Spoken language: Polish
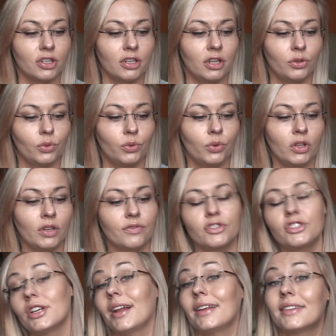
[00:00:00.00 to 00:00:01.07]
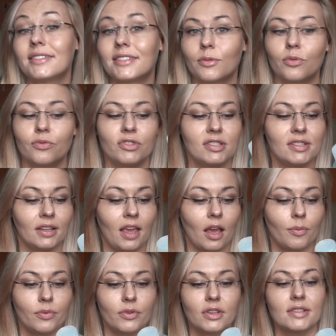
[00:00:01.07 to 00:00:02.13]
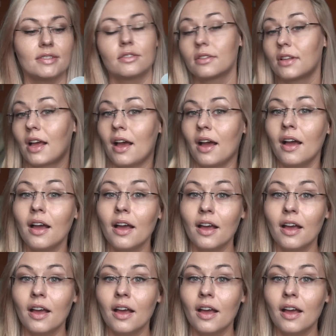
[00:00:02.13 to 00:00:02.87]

redukuje wydzielanie semów, więc tak jakby jest dla